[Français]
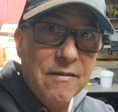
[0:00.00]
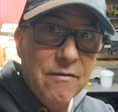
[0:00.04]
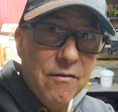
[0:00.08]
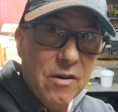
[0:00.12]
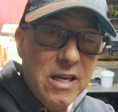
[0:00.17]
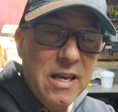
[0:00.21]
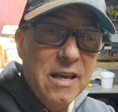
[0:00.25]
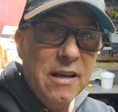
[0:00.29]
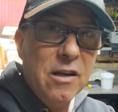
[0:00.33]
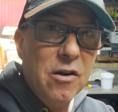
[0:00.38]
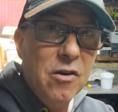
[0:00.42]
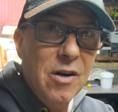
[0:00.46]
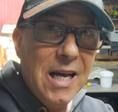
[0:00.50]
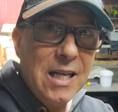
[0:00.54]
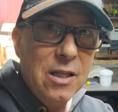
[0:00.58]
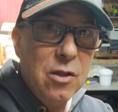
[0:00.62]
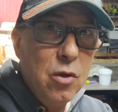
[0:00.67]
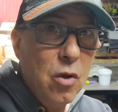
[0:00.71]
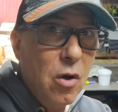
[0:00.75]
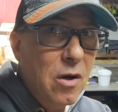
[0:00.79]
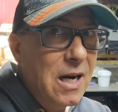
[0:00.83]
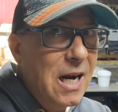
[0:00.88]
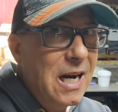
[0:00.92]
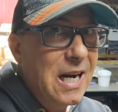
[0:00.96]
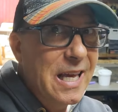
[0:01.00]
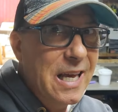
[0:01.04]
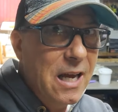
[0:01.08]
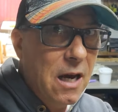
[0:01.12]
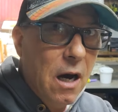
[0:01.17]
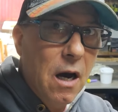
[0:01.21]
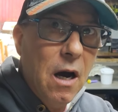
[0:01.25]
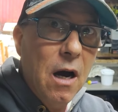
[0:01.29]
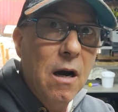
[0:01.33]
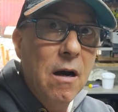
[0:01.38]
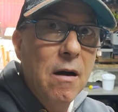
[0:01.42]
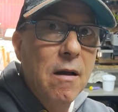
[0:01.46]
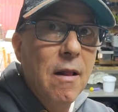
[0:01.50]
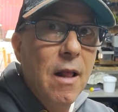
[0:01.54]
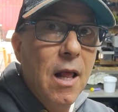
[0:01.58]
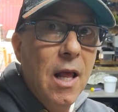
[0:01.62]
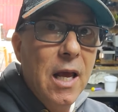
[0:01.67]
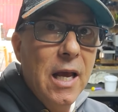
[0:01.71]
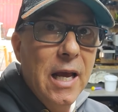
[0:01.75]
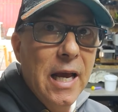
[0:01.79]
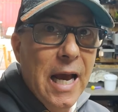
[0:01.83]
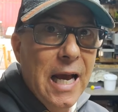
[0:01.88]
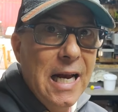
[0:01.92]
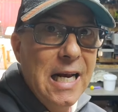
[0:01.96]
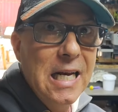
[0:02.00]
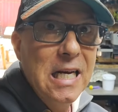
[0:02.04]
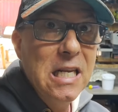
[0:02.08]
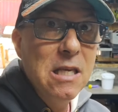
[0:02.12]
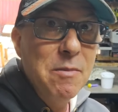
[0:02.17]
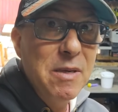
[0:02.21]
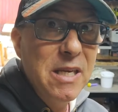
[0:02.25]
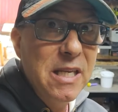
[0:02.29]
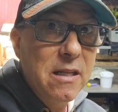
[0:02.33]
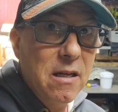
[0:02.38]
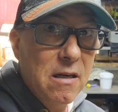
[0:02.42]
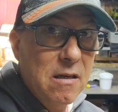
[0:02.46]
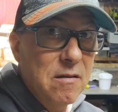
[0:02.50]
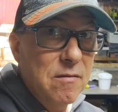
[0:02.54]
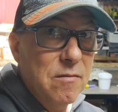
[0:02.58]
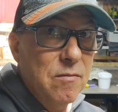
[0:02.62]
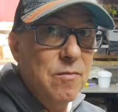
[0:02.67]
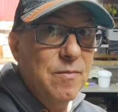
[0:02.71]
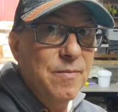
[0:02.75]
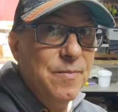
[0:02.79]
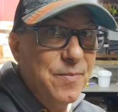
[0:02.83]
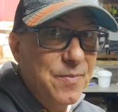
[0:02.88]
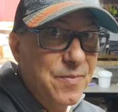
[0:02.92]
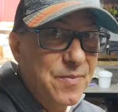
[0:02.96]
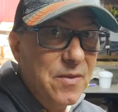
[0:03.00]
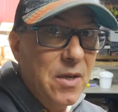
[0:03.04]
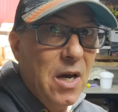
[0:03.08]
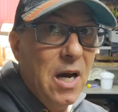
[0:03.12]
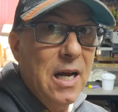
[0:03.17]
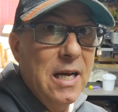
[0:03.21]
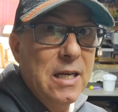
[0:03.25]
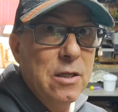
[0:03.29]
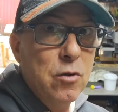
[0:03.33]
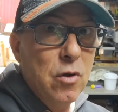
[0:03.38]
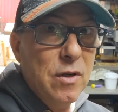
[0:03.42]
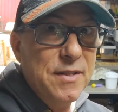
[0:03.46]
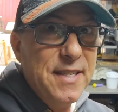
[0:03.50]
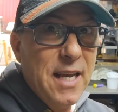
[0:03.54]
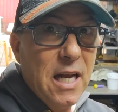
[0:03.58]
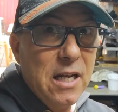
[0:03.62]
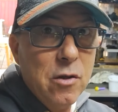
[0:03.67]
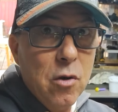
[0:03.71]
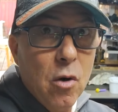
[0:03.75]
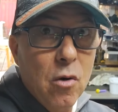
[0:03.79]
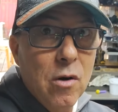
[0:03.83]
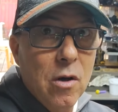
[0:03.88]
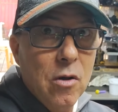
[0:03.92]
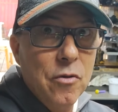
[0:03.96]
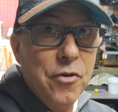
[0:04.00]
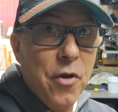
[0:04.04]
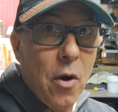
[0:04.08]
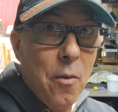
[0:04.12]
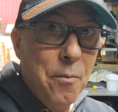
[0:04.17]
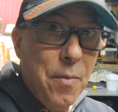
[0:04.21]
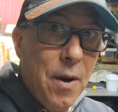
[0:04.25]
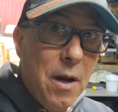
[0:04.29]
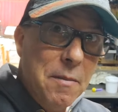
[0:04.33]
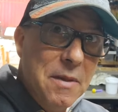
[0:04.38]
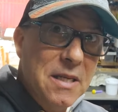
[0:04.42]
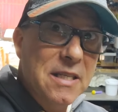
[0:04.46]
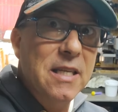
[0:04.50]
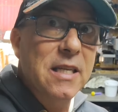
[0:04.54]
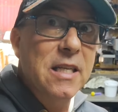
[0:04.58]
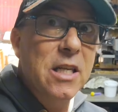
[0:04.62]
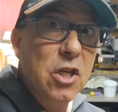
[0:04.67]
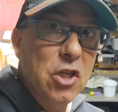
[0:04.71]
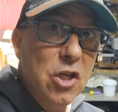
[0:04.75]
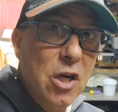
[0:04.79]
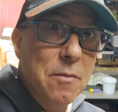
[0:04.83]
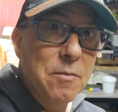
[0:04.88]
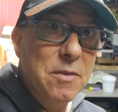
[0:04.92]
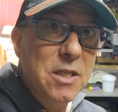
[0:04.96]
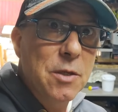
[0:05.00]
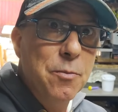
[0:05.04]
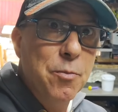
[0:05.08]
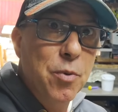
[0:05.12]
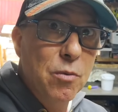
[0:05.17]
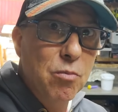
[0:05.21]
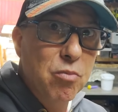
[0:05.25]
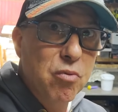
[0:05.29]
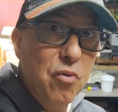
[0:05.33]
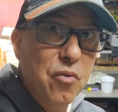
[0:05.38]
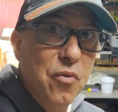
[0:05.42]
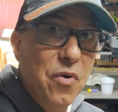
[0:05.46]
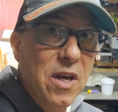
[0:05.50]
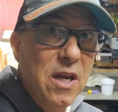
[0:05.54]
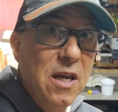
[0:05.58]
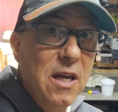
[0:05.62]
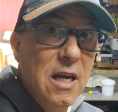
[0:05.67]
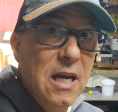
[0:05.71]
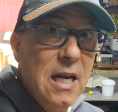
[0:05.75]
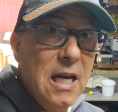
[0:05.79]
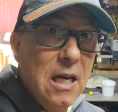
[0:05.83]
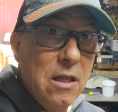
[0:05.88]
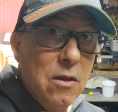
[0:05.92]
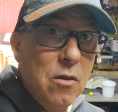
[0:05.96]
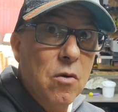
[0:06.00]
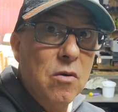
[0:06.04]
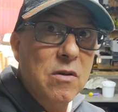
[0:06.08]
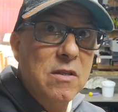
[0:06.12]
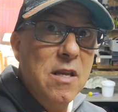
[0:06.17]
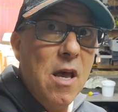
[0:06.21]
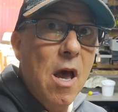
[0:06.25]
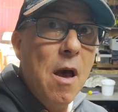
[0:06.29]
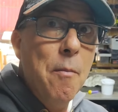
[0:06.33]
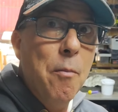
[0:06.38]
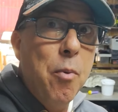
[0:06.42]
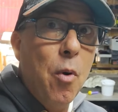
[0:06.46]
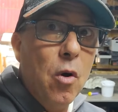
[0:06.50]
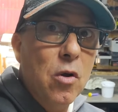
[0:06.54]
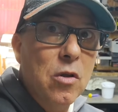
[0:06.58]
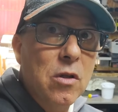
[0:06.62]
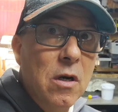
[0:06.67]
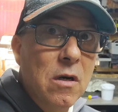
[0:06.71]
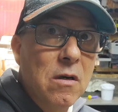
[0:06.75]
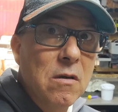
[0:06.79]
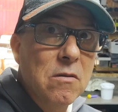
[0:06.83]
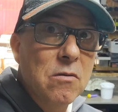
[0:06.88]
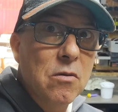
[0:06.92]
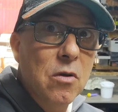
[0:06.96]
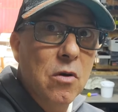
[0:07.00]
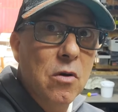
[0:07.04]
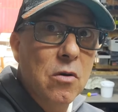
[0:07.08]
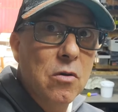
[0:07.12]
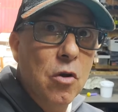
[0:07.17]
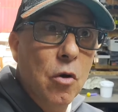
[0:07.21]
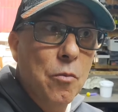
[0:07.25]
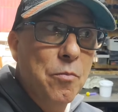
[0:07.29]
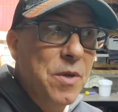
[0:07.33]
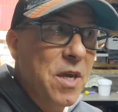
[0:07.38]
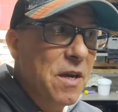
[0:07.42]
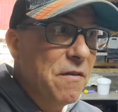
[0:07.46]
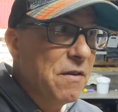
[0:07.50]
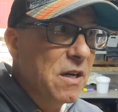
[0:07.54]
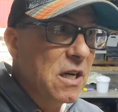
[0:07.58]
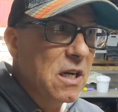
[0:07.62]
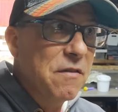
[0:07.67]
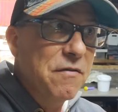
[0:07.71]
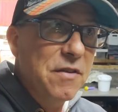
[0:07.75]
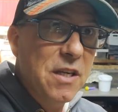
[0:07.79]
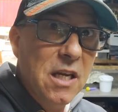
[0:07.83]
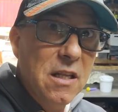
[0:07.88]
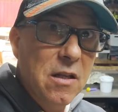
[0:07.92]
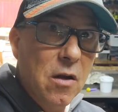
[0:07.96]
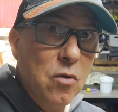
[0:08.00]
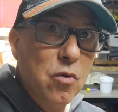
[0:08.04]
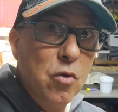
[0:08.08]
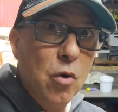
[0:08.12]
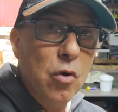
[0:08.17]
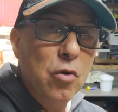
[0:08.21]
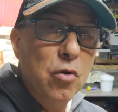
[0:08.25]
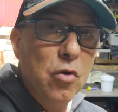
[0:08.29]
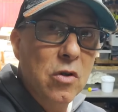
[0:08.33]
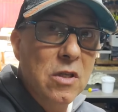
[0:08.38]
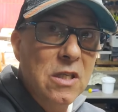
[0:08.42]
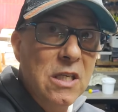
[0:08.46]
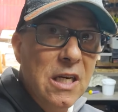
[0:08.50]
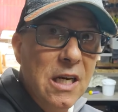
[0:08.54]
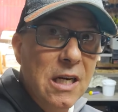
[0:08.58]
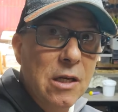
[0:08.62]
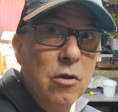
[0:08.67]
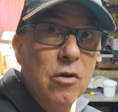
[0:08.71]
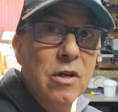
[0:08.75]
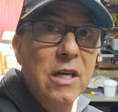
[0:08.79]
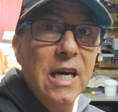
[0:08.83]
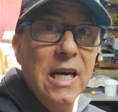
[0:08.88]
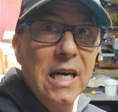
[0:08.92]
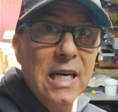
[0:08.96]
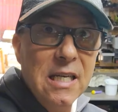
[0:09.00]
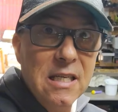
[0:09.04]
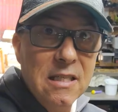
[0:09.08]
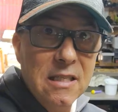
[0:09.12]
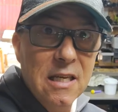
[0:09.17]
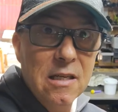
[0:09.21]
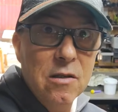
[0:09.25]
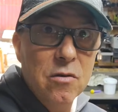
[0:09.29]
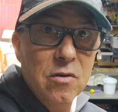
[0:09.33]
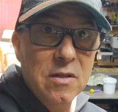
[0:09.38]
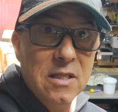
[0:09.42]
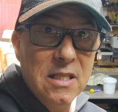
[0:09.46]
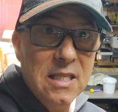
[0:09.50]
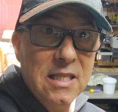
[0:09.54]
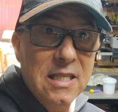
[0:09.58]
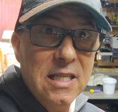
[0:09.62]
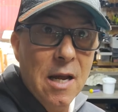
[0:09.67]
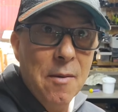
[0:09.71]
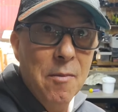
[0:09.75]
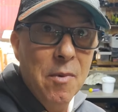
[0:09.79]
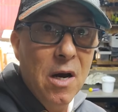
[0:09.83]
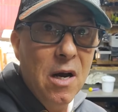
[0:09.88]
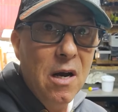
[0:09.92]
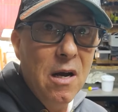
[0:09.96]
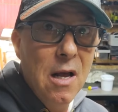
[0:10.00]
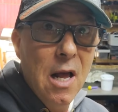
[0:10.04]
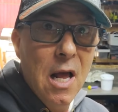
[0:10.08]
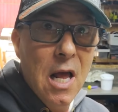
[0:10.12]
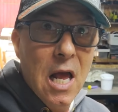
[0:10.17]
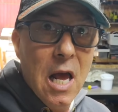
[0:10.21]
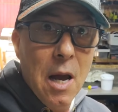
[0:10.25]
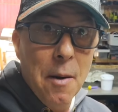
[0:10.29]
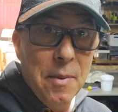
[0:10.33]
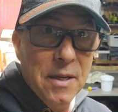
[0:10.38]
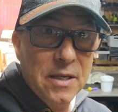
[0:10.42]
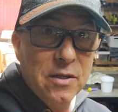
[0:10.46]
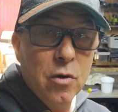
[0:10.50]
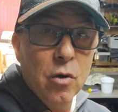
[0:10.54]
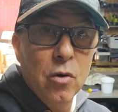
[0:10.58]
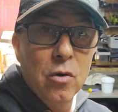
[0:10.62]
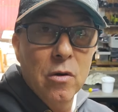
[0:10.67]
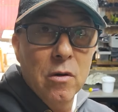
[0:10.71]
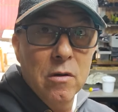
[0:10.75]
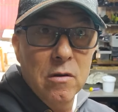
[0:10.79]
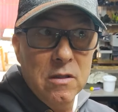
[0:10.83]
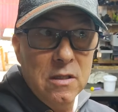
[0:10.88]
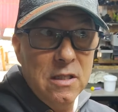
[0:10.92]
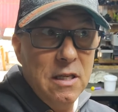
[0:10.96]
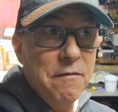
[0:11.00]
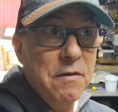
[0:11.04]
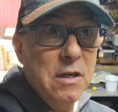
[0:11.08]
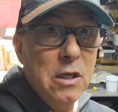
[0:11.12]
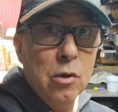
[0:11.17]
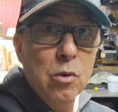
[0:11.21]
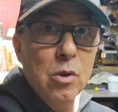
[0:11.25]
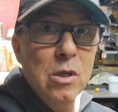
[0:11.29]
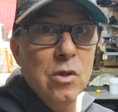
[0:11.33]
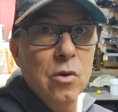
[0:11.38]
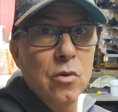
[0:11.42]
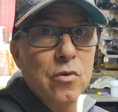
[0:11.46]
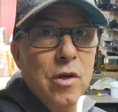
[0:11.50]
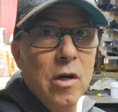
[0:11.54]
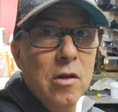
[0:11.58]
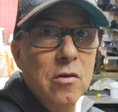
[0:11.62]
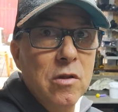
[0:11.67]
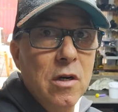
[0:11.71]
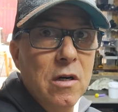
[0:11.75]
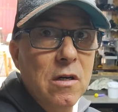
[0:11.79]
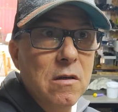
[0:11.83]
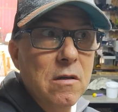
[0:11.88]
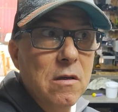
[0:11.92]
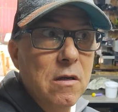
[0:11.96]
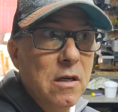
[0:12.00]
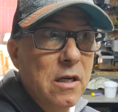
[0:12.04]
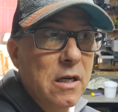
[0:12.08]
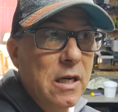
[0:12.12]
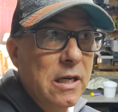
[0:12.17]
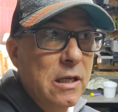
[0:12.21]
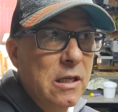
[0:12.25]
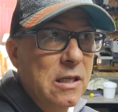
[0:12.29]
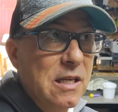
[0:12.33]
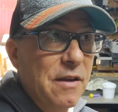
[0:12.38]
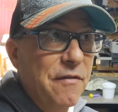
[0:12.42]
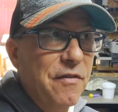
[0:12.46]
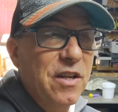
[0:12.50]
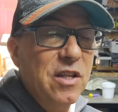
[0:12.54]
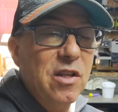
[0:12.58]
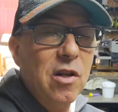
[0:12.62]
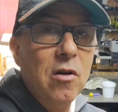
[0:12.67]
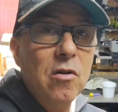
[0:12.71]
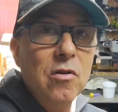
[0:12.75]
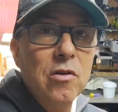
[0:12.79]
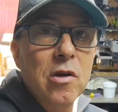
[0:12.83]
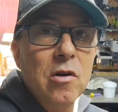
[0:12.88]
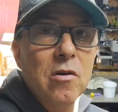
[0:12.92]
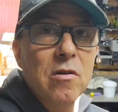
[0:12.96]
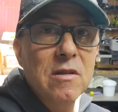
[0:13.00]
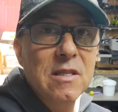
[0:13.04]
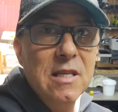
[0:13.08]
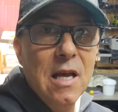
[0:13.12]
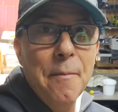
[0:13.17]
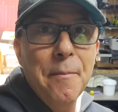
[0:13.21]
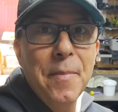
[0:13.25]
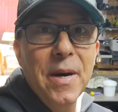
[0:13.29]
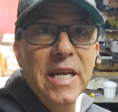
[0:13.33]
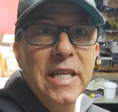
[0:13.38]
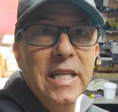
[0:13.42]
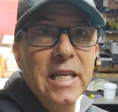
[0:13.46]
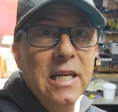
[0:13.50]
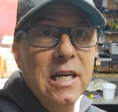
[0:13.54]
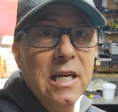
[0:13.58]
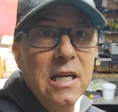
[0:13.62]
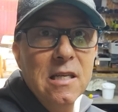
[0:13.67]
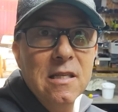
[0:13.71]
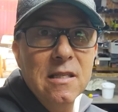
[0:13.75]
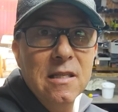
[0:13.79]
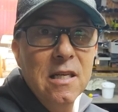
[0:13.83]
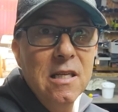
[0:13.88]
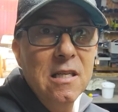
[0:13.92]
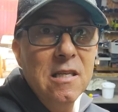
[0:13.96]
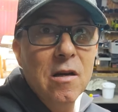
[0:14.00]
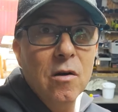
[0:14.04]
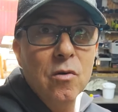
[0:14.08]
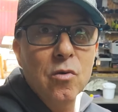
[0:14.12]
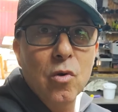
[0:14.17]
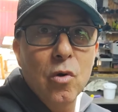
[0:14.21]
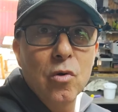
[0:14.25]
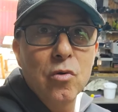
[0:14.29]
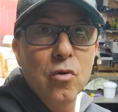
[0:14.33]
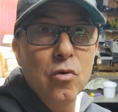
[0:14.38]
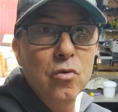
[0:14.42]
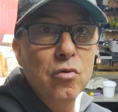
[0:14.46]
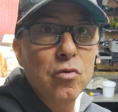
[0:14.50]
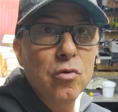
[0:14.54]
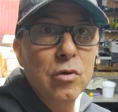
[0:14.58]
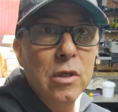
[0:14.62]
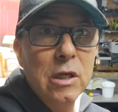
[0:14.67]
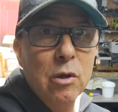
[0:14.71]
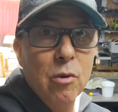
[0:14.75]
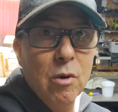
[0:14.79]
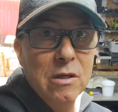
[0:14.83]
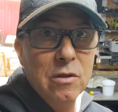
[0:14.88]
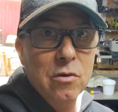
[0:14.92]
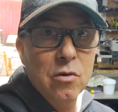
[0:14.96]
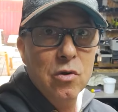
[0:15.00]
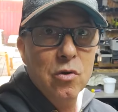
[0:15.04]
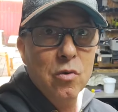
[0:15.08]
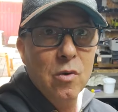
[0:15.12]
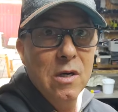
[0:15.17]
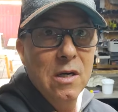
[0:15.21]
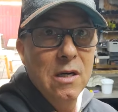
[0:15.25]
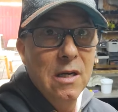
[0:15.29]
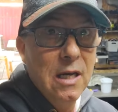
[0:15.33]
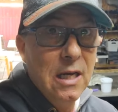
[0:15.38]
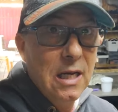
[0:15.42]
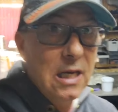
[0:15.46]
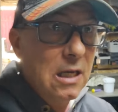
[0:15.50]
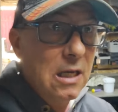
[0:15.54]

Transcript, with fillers: Vous voyez que la tôle, elle est, euh, elle est limite. Voilà, et sur certains, on l'entend pas, mais c'est déjà un petit peu bouffé. Donc c'est important de, de, bien vérifier, d'entretenir et de graisser ce système-là, parce que ces véhicules, ils ont 30 ans, et ça fait 30 ans que ça n'a pas été graissé, ni entretenu, ni quoi que ce soit.